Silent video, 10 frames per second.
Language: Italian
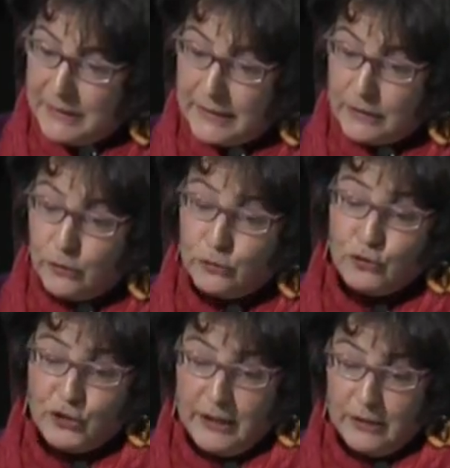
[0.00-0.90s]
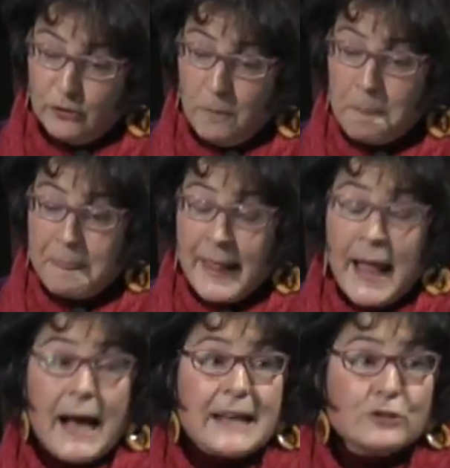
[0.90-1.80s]
metà dell'Ottocento,
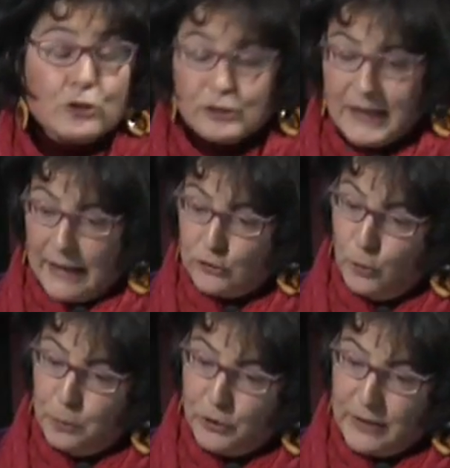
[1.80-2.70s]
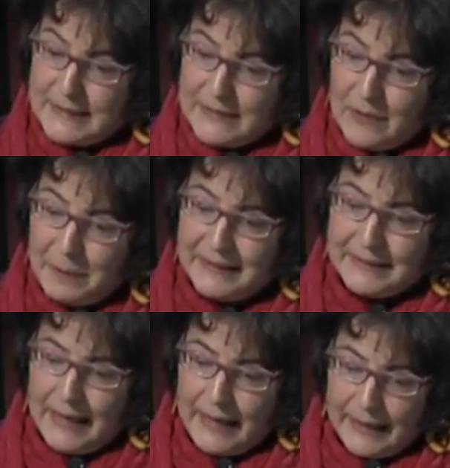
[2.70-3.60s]
ha sottratto
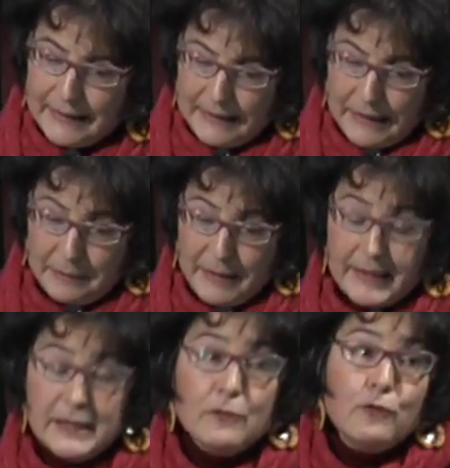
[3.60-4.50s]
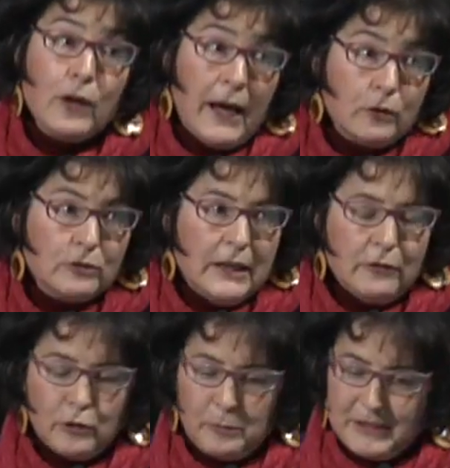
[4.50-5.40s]
progressivamente alle accademie il volano della
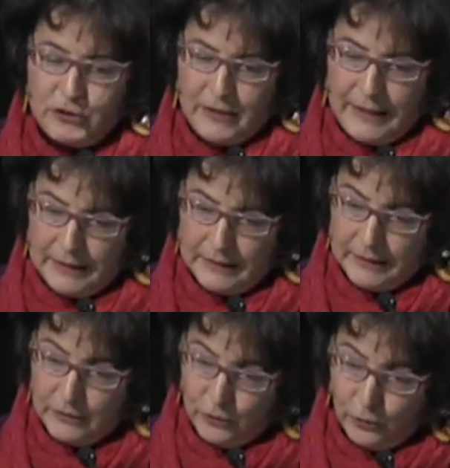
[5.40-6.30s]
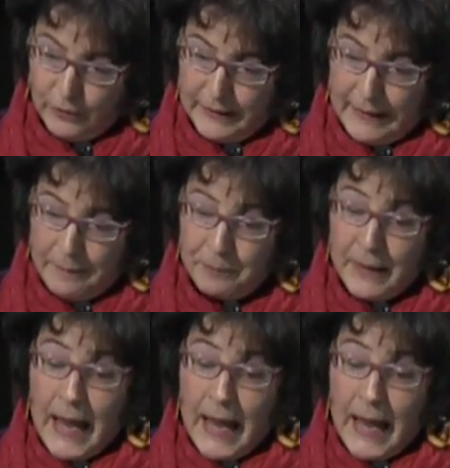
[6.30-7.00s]
formazione architettonica